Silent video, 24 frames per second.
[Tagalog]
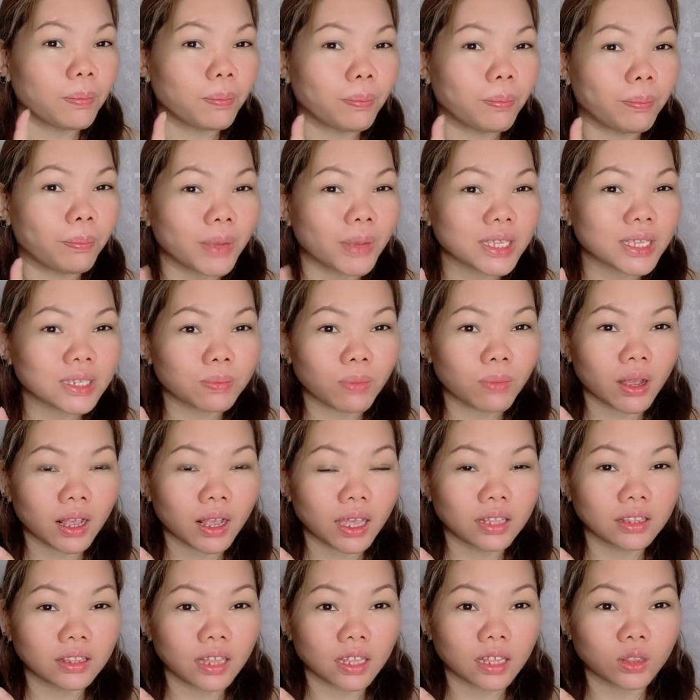mas
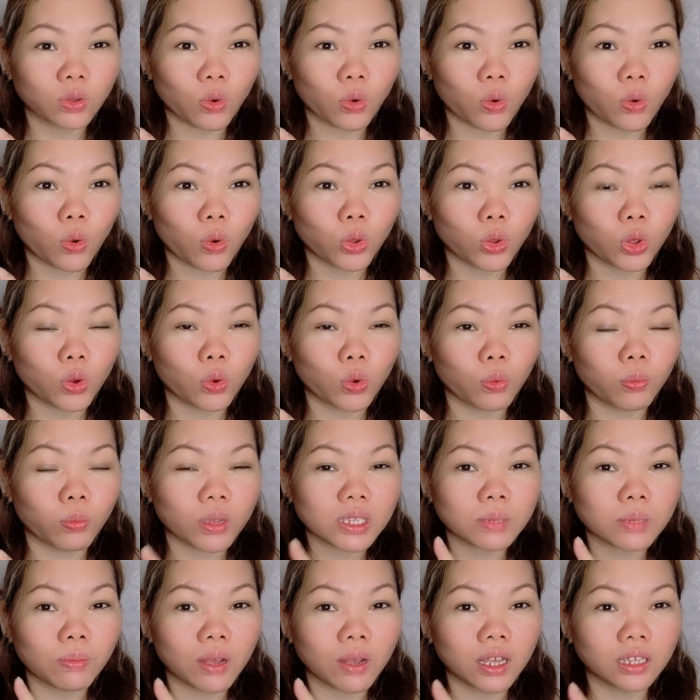maganda to, yung
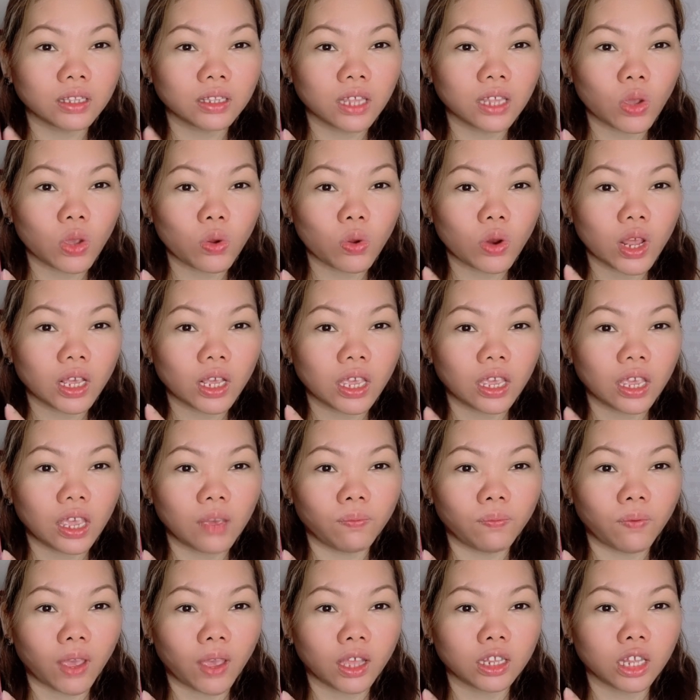mas maganda yung naging
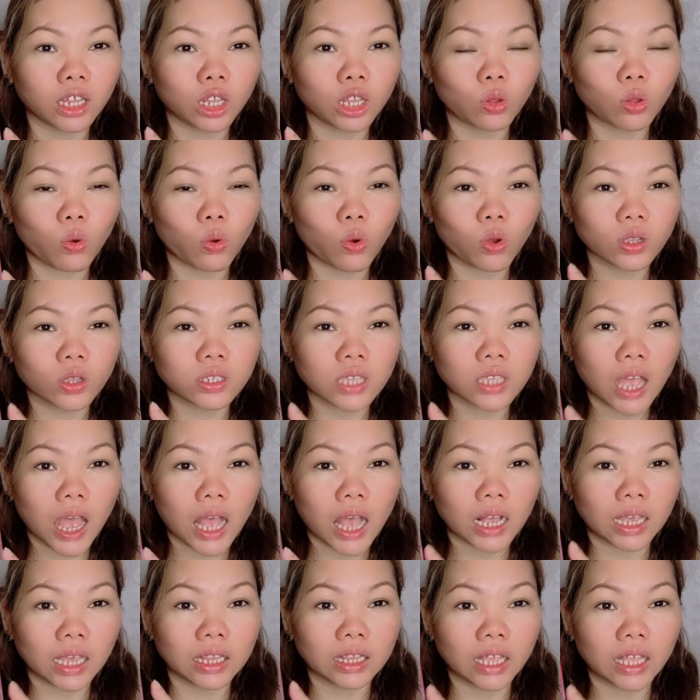effect nito sa
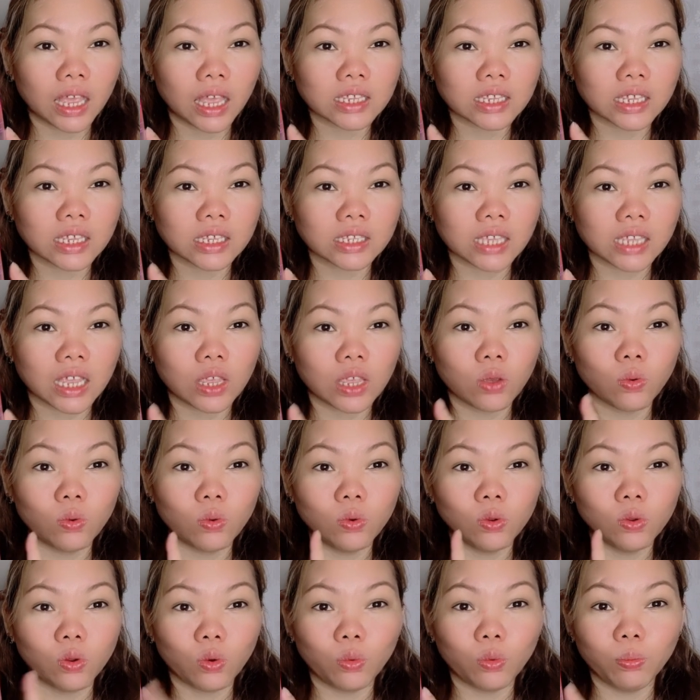akin kaysa sa yung
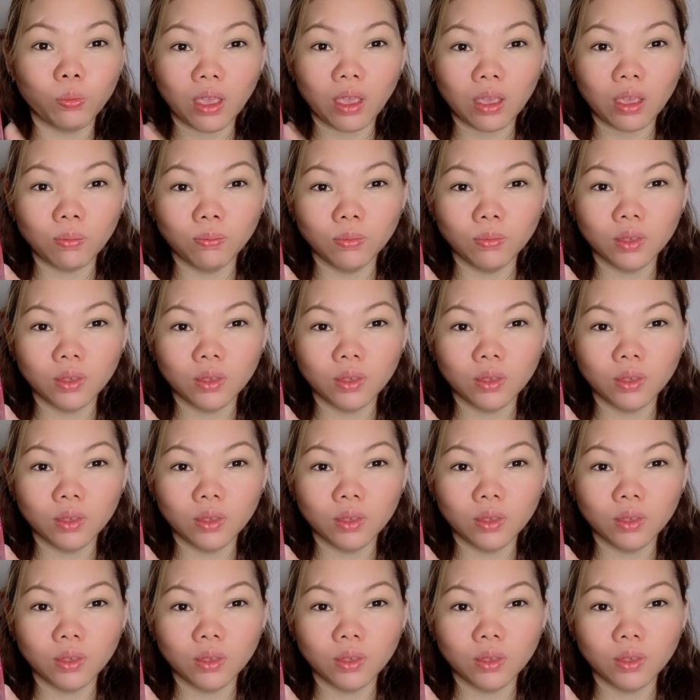glow babe.